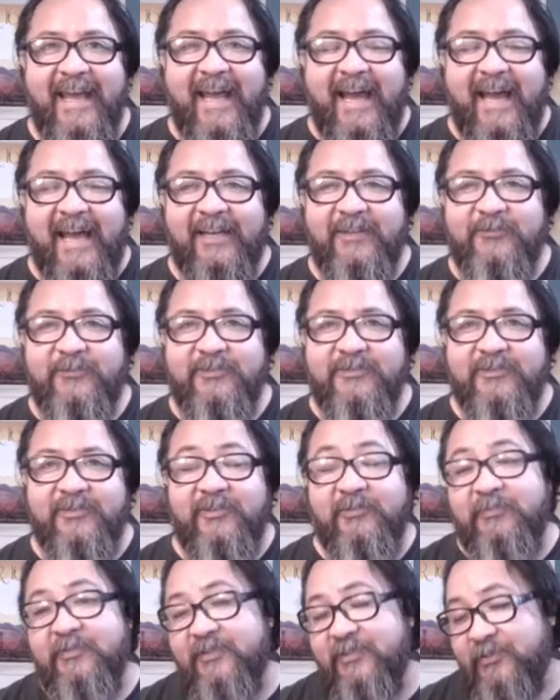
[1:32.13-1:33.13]
al curso,
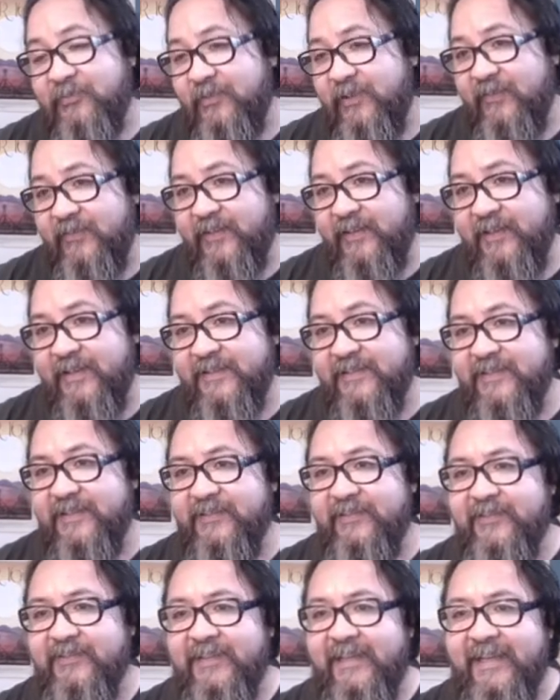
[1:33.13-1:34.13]
como, como les venía
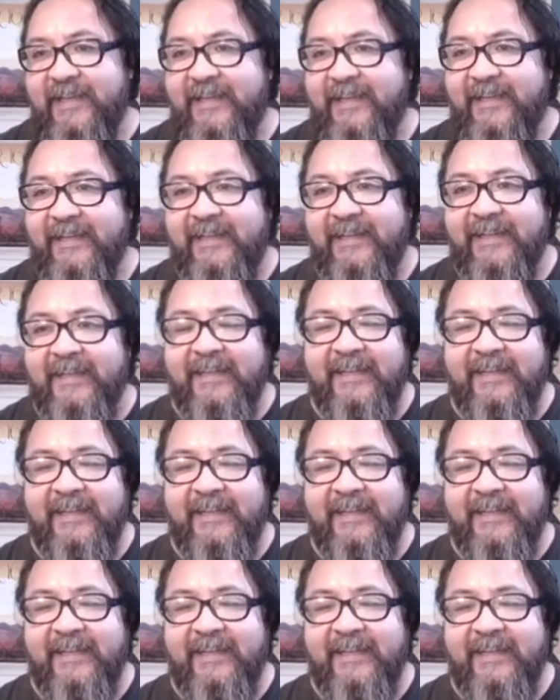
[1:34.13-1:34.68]
diciendo, la